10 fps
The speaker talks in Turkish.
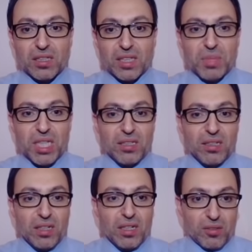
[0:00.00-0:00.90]

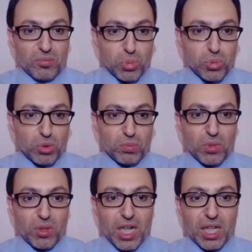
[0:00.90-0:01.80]
Tabi bu
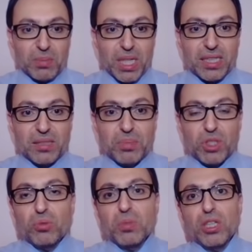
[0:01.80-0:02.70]
durum Almanya'nın
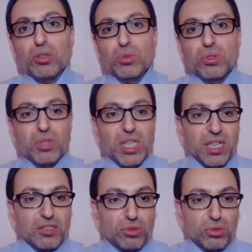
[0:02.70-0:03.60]
bir numaralı ürününe
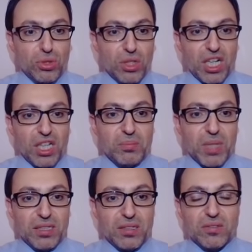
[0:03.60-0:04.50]
yansıyor.
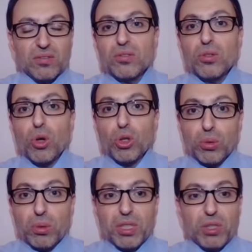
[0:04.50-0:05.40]
Alman
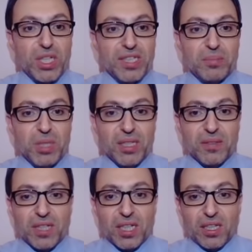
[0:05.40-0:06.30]
otomobil üretimi
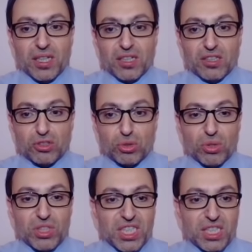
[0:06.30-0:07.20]

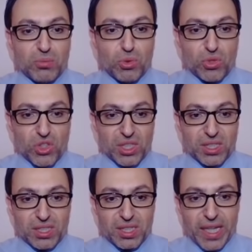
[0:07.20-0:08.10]
son 23
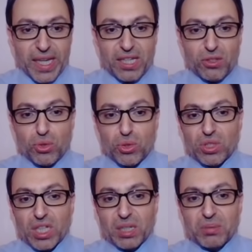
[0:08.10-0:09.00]
yılın en
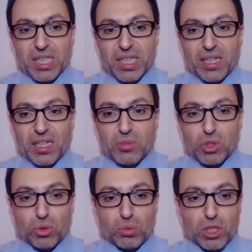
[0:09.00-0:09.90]
düşük rakamına
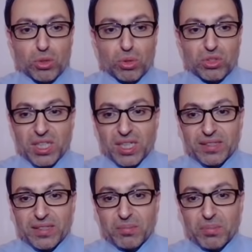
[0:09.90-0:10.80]
gerilemiş durumda.
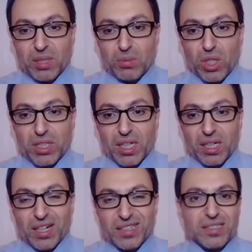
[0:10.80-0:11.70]
96'dan beri bu kadar
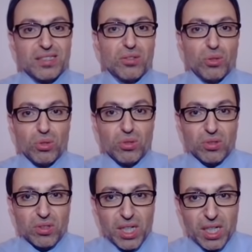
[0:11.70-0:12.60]
az
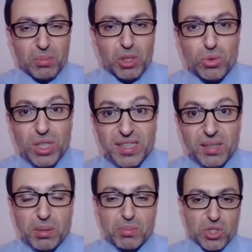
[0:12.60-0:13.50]
araba
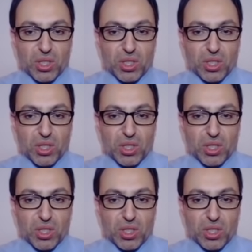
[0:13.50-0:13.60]
üretilmemiş